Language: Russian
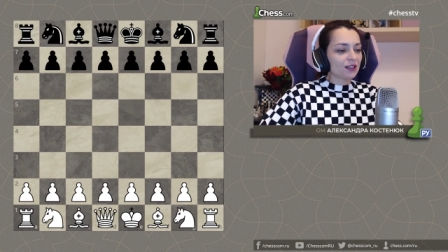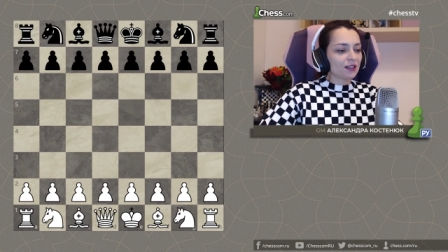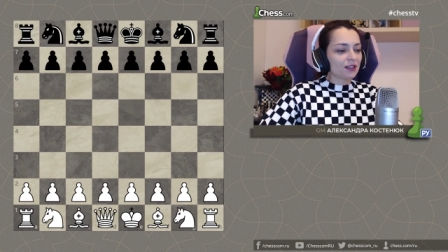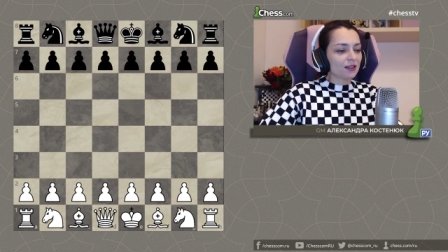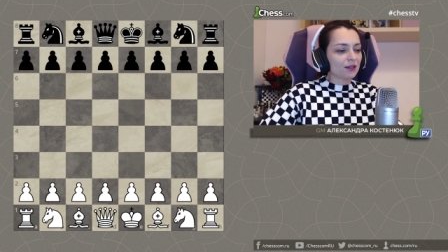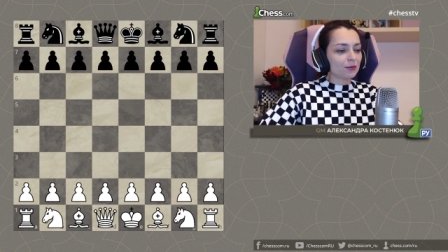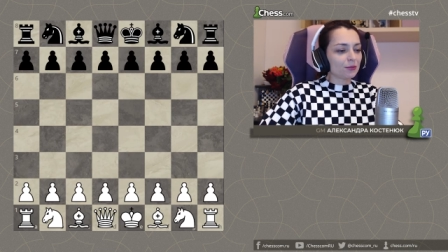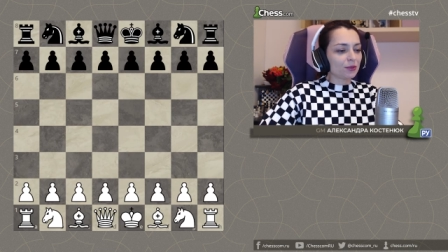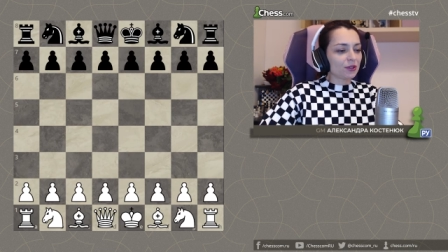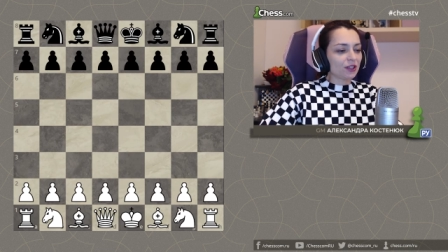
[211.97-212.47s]

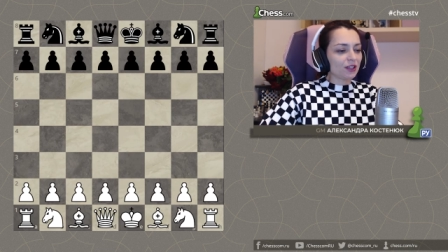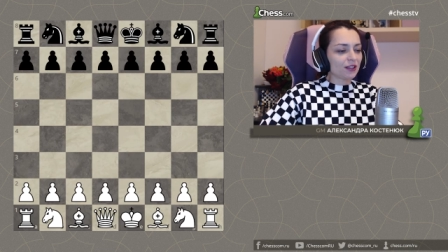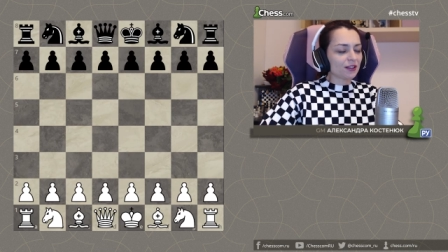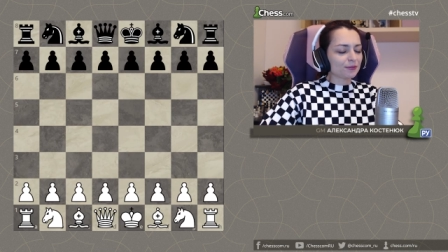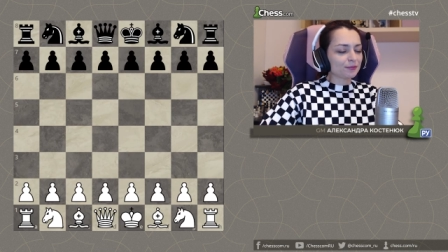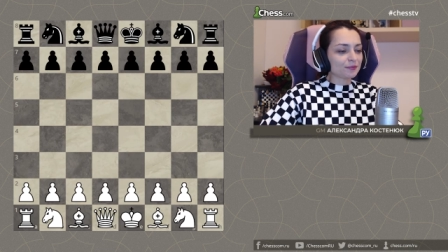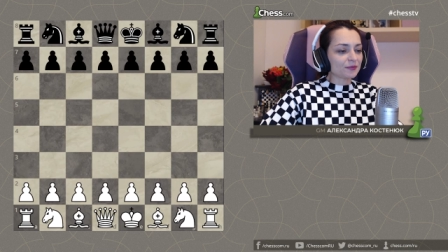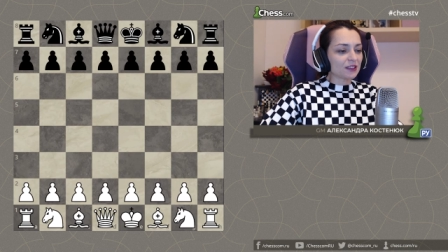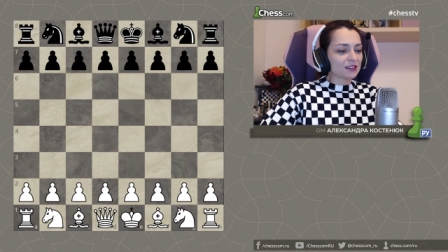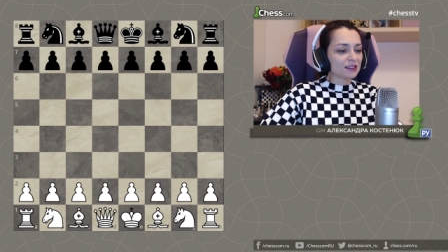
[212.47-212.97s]
мне
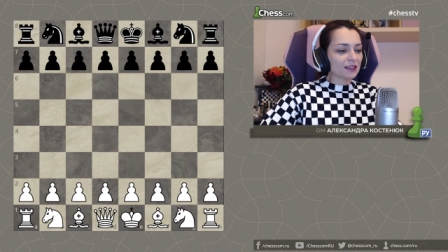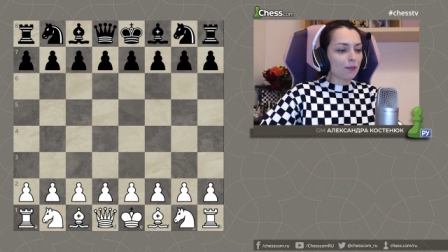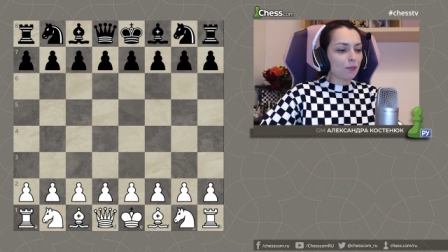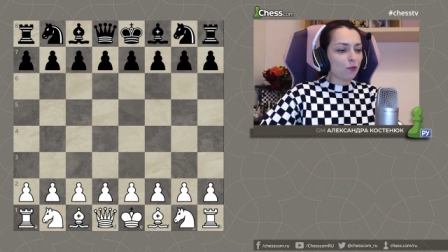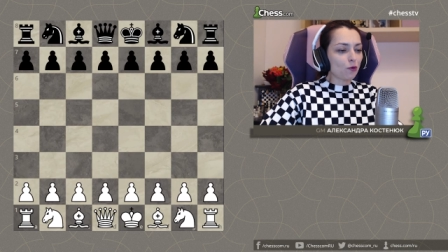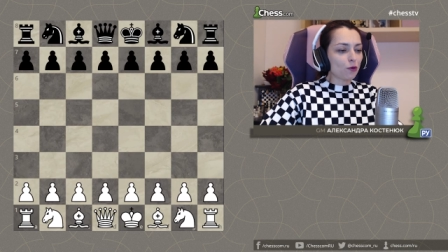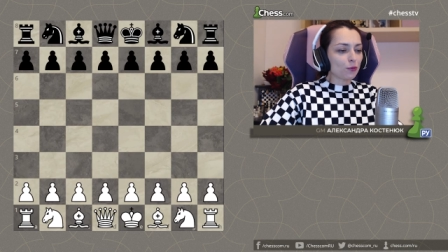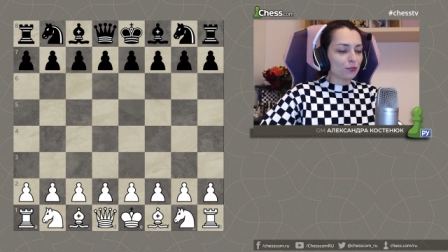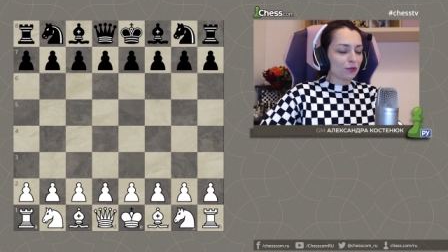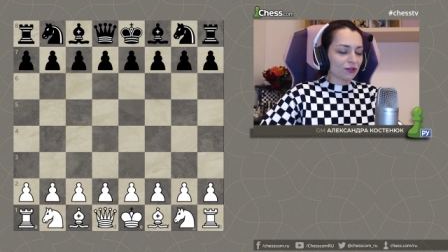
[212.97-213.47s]

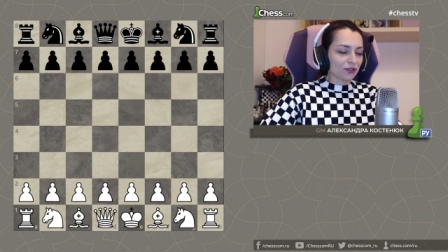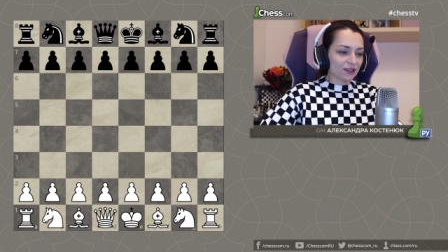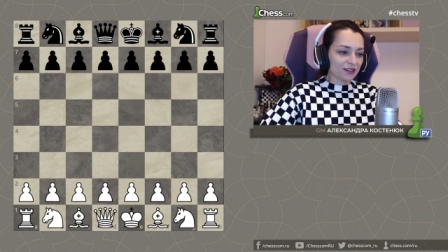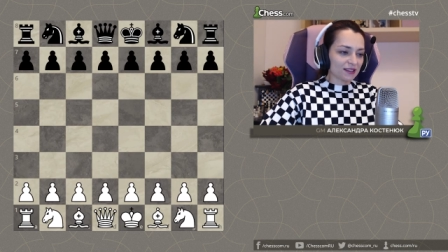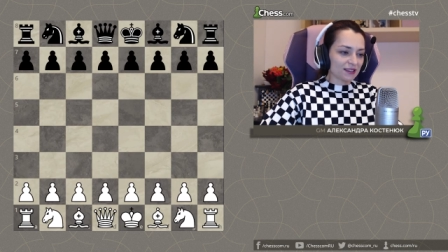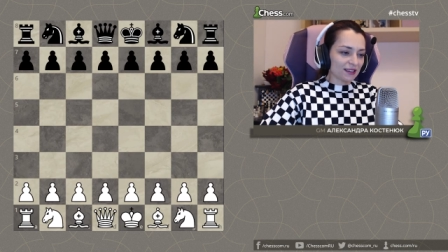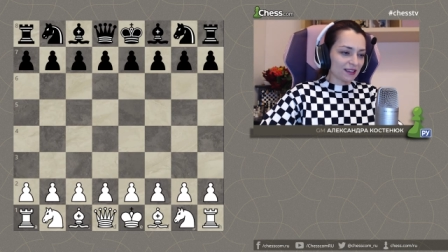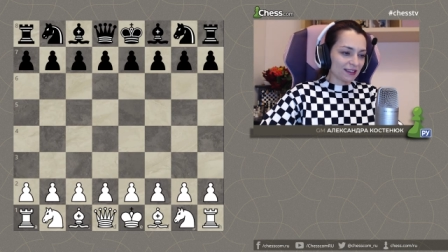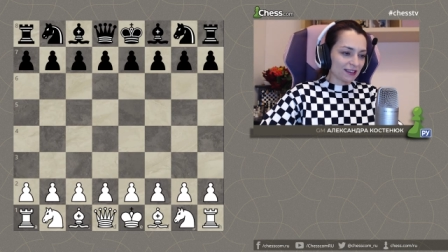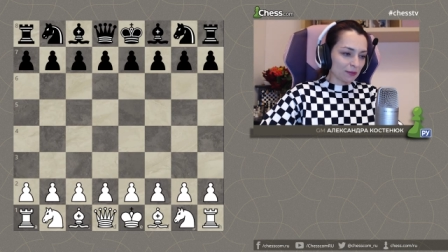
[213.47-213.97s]

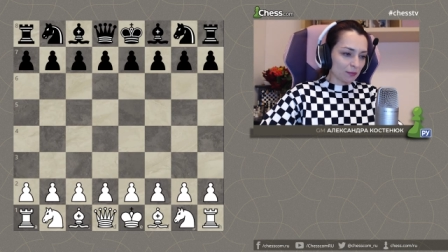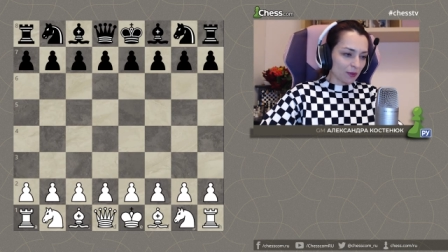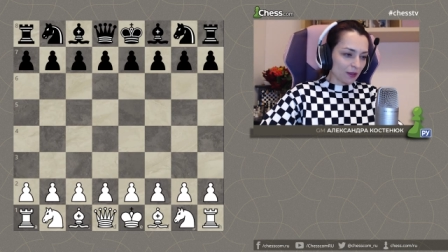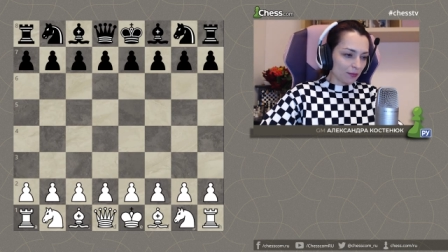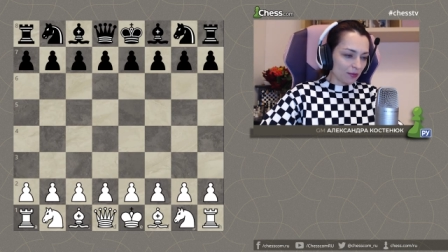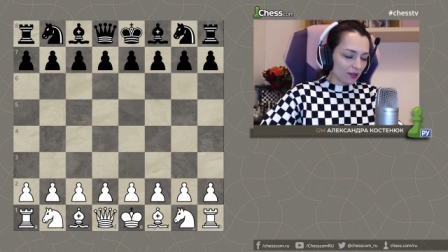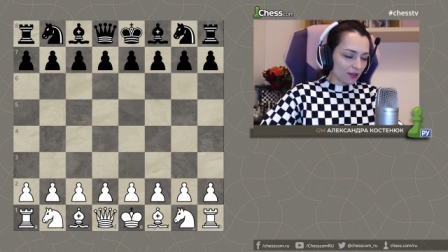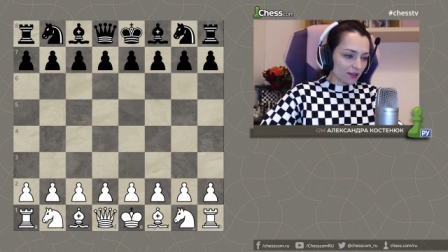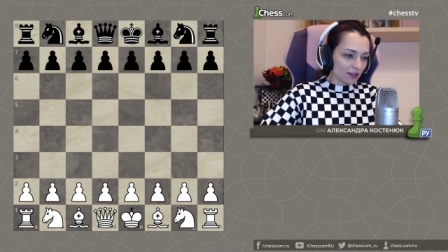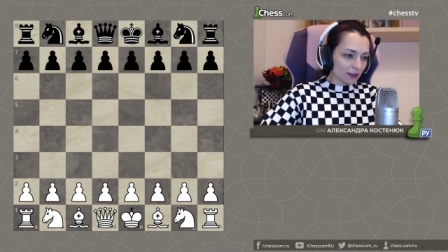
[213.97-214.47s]
запомнилась эта
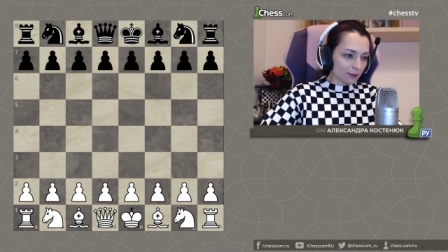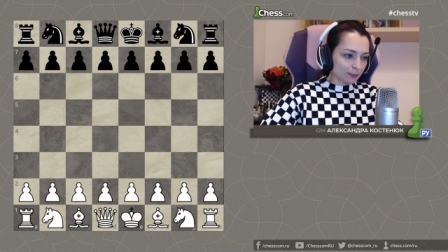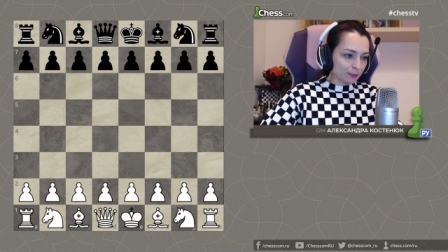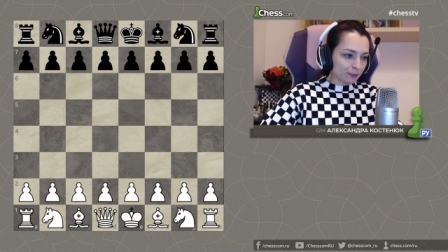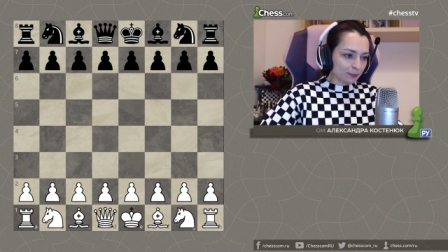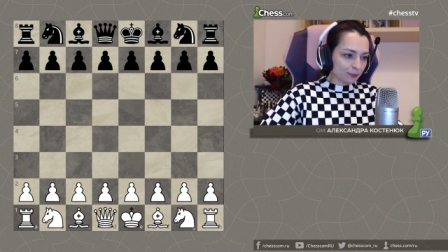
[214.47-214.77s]
победа